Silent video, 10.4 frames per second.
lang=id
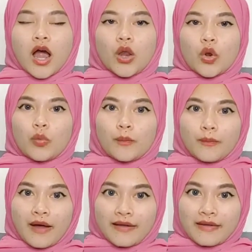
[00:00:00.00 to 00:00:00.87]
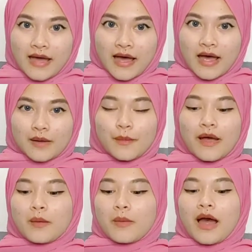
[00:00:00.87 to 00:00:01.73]
lumayan
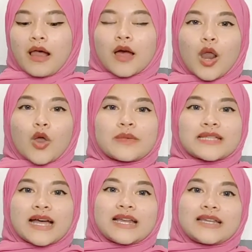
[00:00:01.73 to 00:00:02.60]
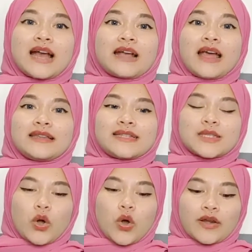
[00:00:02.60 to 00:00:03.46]
mahal-mahal kalau misalkan dia nggak
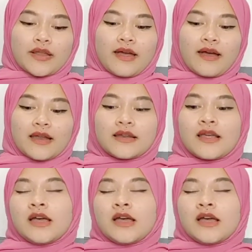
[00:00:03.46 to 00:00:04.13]
diskon ya kan.